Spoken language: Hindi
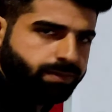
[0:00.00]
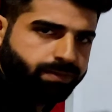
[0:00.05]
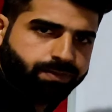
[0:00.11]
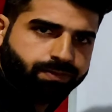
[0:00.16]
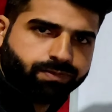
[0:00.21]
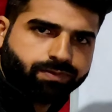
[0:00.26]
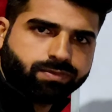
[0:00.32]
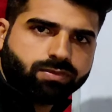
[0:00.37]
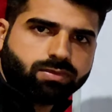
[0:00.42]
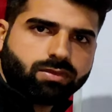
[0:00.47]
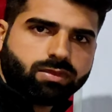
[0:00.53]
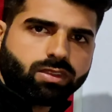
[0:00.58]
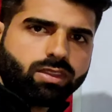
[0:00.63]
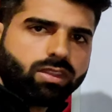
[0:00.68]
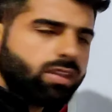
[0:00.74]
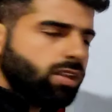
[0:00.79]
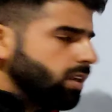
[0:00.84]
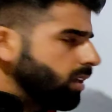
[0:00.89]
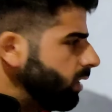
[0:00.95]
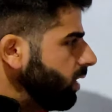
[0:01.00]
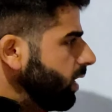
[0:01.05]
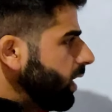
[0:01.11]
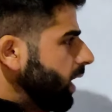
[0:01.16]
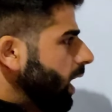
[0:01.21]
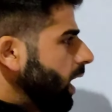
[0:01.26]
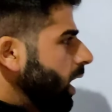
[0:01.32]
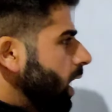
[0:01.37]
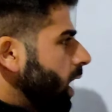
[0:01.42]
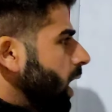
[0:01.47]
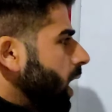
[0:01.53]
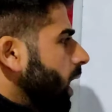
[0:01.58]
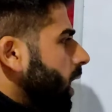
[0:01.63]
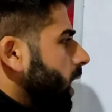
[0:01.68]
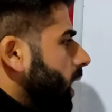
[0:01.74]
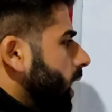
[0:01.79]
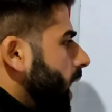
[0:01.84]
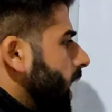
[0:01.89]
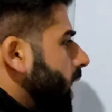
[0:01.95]
हैं ठीक है
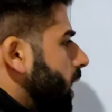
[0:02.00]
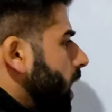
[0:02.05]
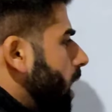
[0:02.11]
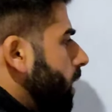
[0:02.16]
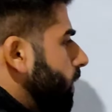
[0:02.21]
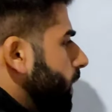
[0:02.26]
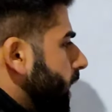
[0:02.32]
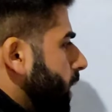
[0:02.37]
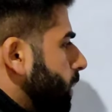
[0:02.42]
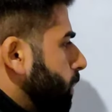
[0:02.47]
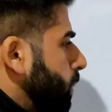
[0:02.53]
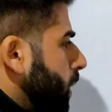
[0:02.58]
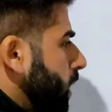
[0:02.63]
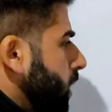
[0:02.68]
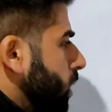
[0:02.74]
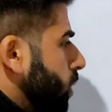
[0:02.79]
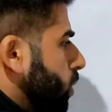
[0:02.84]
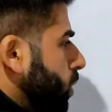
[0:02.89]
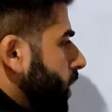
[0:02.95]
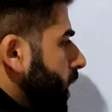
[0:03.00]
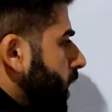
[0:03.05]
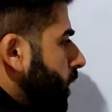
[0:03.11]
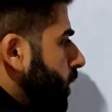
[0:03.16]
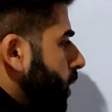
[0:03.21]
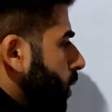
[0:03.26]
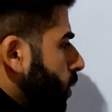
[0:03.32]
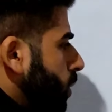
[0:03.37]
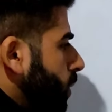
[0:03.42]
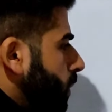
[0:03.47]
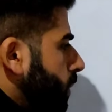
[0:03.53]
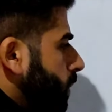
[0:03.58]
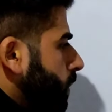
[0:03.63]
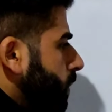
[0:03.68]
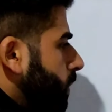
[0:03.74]
लाइक like आप एक बर्ड को देखते हो